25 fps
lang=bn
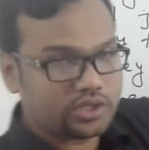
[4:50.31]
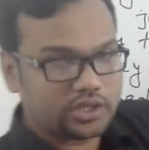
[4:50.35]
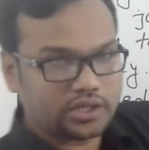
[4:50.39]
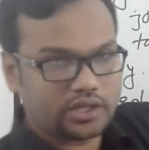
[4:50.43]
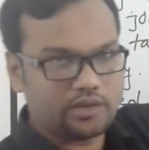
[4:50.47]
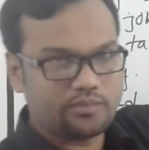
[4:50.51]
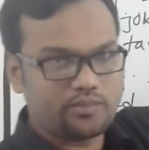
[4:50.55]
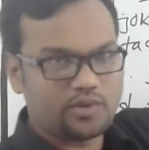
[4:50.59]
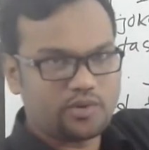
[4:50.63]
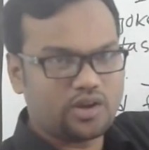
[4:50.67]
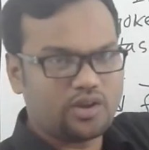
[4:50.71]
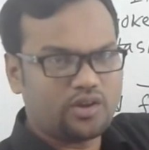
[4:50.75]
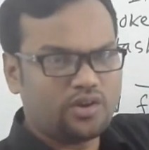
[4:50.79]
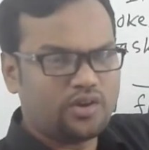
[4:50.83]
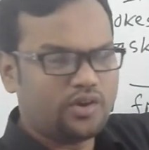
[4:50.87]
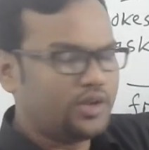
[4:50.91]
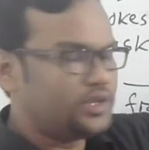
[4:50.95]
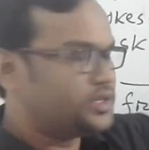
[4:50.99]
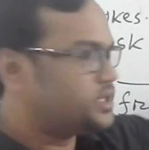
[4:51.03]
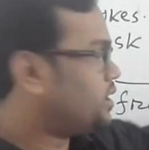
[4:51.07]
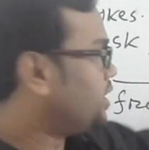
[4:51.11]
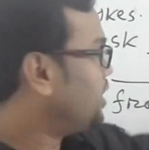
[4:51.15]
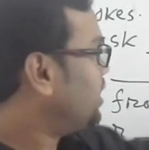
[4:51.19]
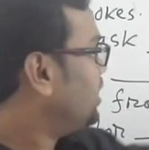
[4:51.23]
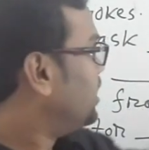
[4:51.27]
কথা এখানে বলা
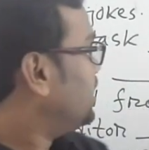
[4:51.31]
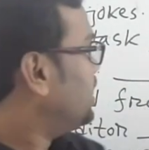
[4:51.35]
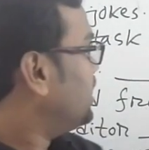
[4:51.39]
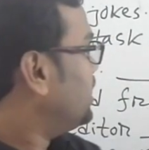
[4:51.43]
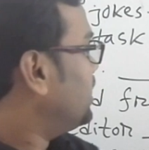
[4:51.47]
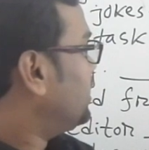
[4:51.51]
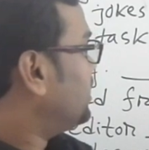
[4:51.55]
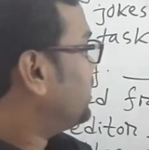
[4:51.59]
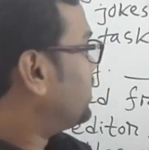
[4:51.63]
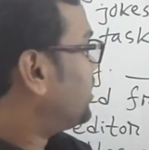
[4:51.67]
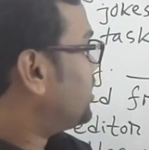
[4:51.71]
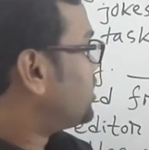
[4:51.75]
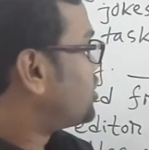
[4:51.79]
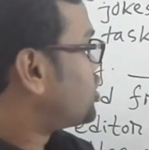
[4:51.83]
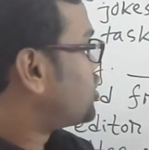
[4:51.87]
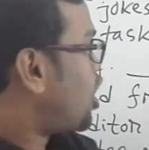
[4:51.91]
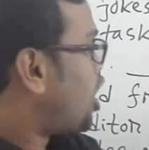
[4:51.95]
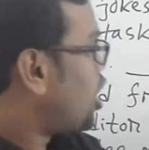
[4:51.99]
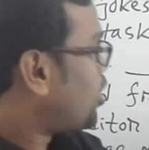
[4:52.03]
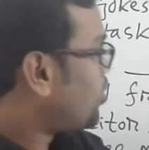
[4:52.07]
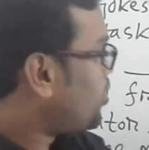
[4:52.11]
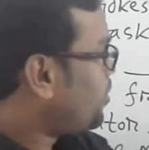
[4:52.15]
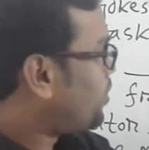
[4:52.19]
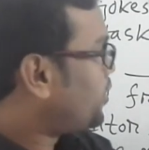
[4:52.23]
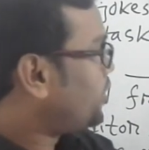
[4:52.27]
হয়েছে তাহলে
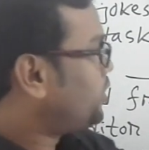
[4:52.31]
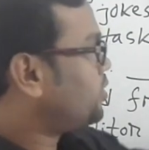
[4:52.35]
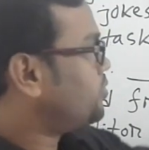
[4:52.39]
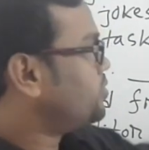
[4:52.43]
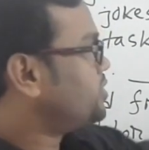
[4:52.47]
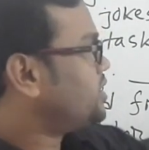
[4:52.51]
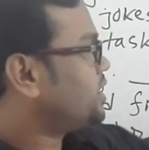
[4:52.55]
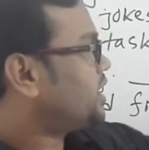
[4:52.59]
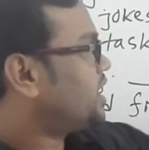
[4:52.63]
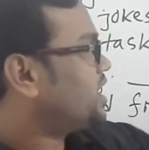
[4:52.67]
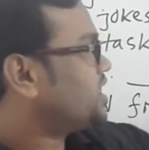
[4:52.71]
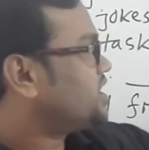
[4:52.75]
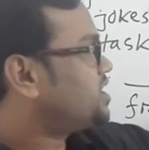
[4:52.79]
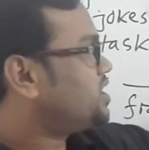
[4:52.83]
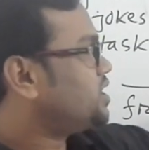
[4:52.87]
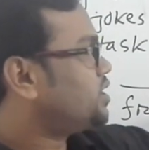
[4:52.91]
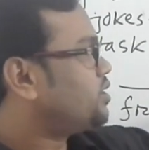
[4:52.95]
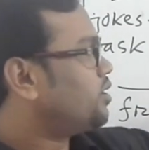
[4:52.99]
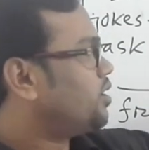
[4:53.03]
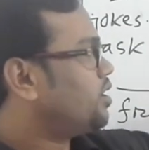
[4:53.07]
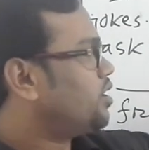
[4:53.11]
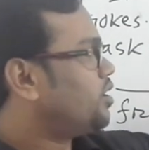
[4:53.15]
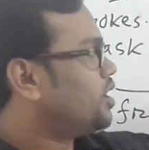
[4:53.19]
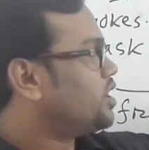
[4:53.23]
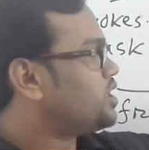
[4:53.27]
সর্বপ্রথম যে কাজটি
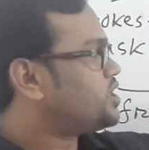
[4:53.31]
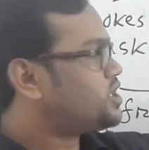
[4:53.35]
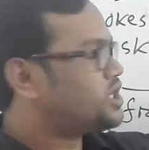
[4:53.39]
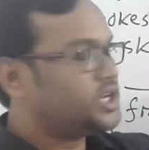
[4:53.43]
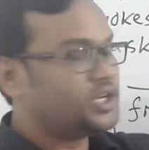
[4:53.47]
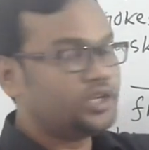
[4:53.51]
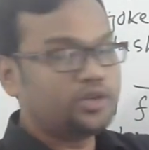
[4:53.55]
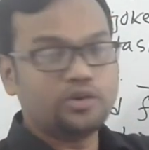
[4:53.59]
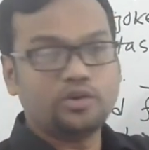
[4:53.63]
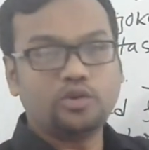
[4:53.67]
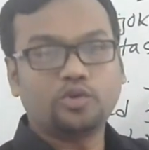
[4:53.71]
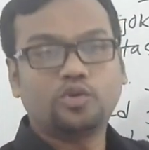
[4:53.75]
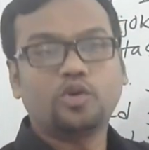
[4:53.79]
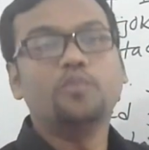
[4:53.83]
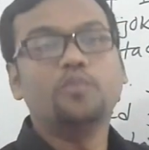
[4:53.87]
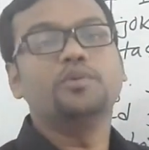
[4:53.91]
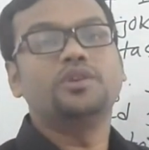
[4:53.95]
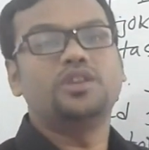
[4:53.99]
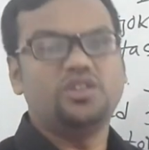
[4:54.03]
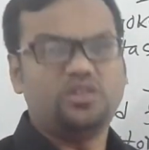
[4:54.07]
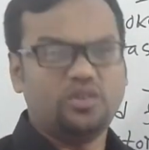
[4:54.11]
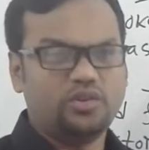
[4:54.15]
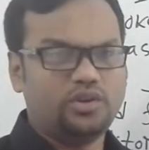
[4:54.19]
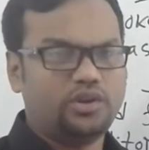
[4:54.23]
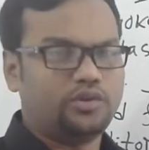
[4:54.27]
করা হয় সেটি হলো
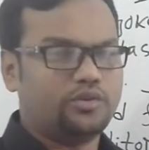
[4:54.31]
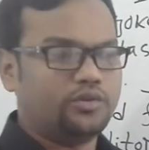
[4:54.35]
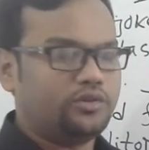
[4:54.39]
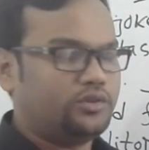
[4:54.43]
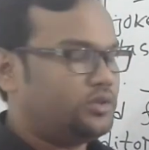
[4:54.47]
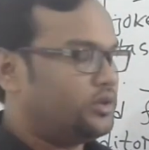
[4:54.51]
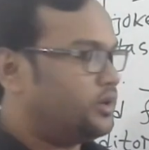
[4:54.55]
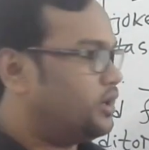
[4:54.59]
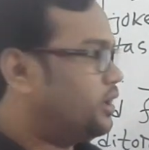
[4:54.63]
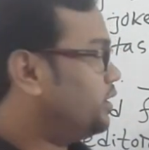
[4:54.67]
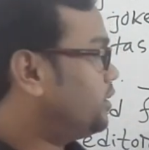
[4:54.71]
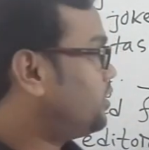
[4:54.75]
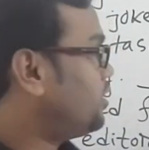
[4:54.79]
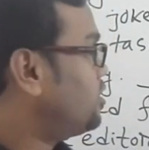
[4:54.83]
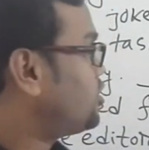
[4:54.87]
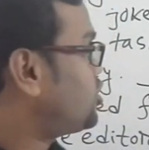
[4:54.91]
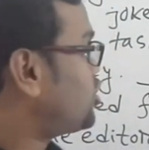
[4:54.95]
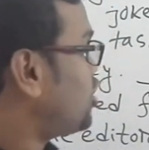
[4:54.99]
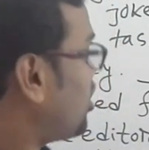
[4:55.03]
কমিটি তৈরি করতে হয় তাহলে